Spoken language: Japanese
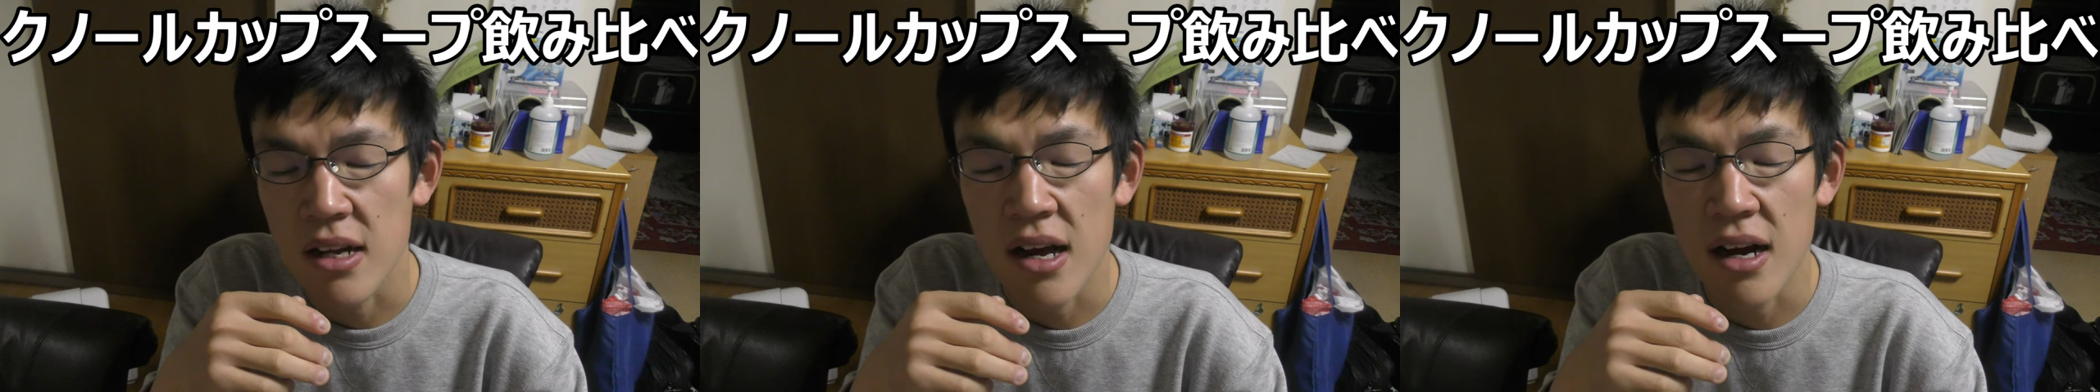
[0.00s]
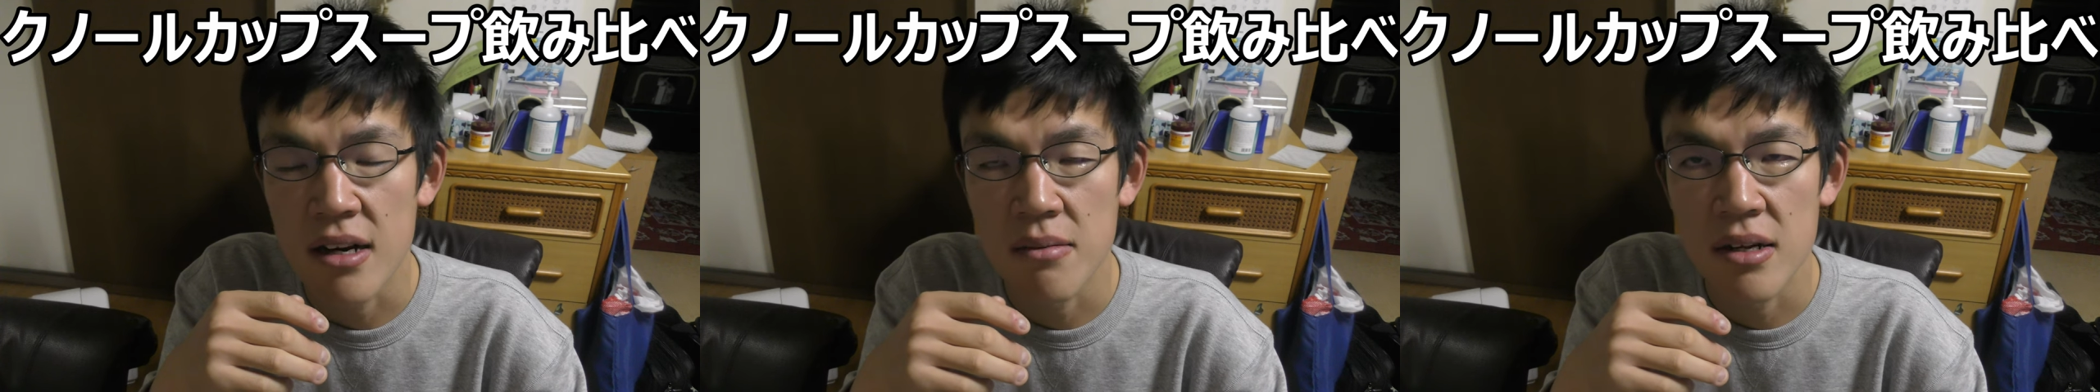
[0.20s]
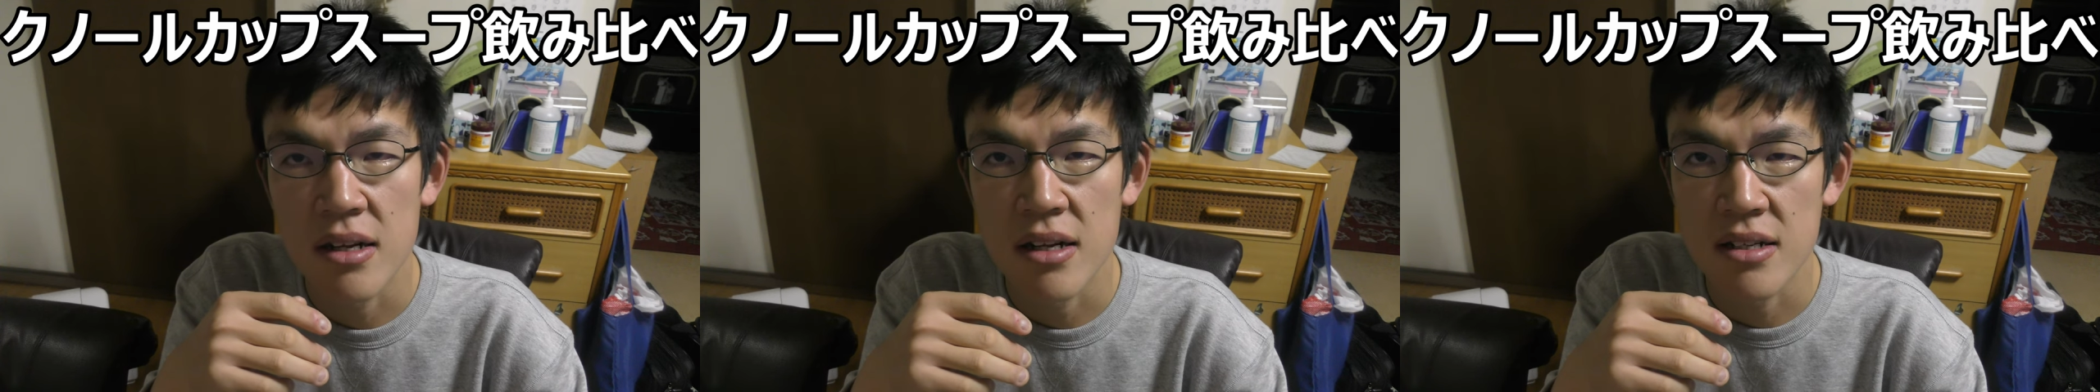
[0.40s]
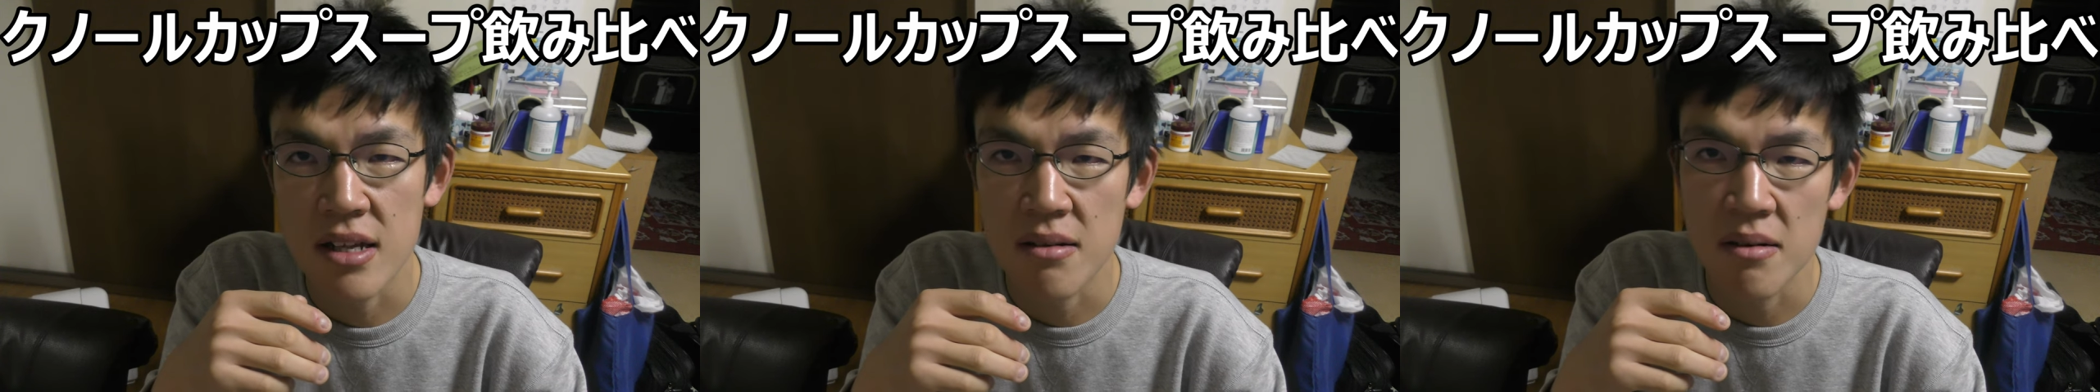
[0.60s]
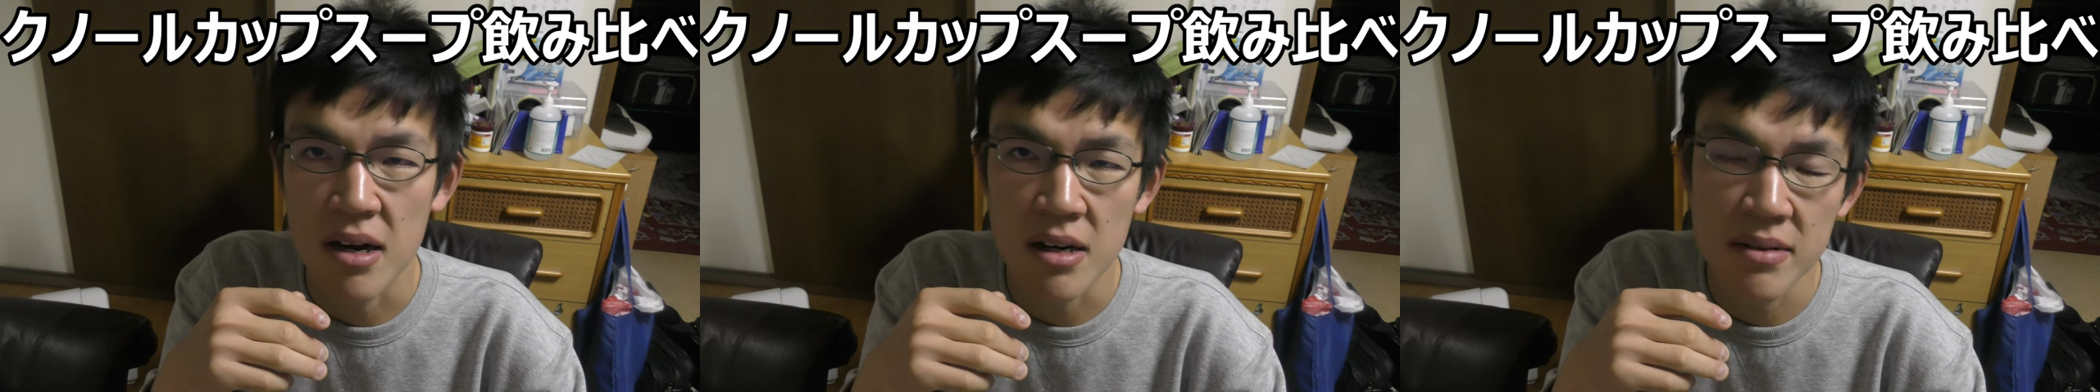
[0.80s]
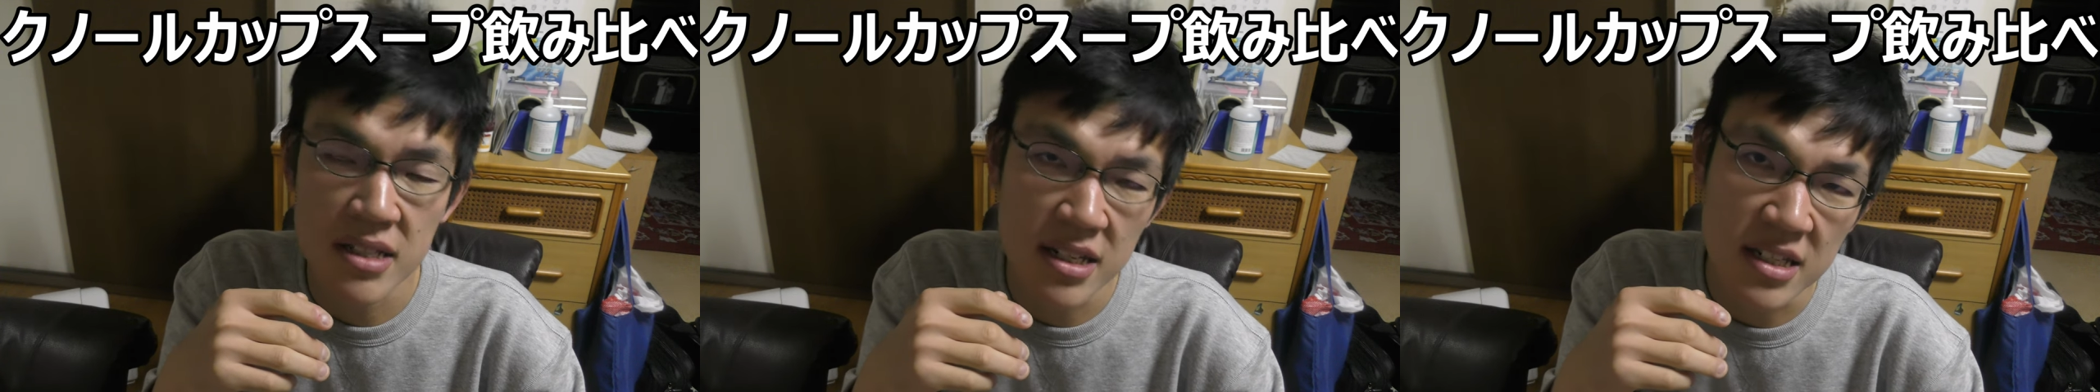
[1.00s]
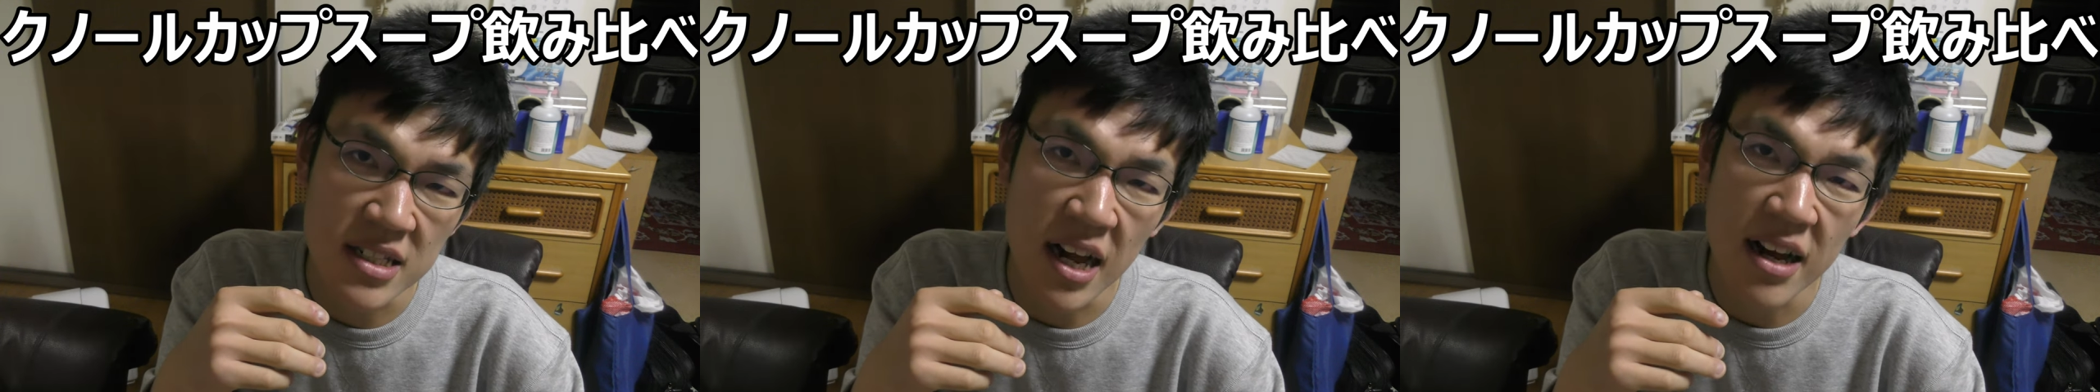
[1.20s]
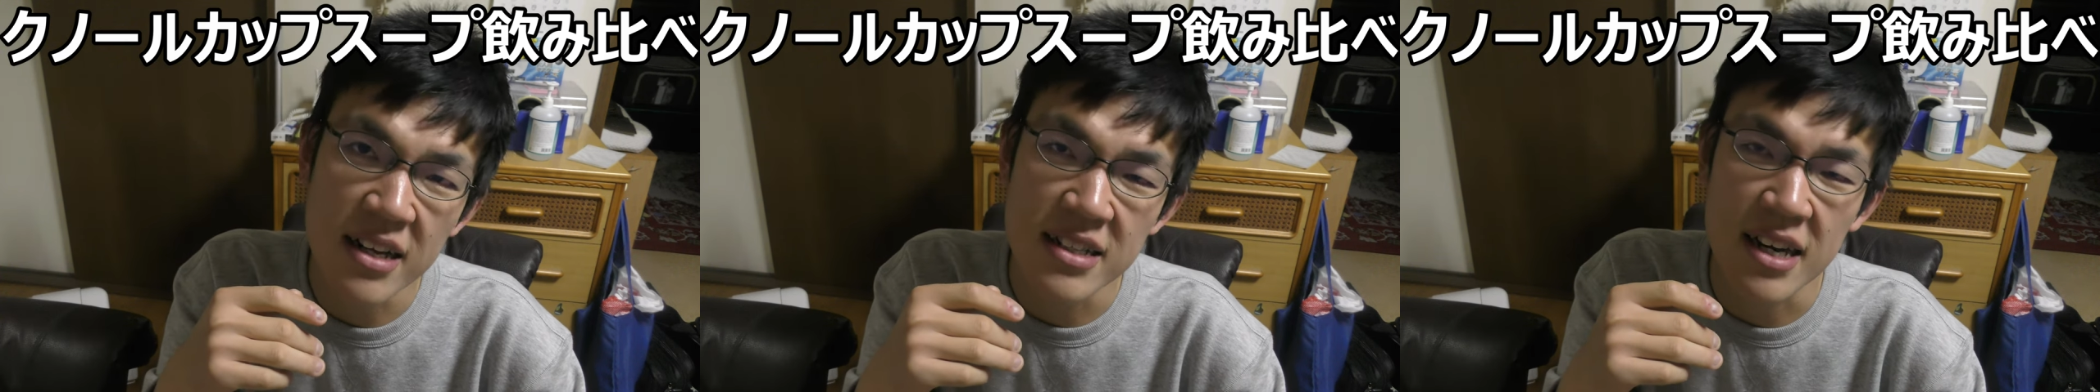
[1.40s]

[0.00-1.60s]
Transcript: ありませんありませんでした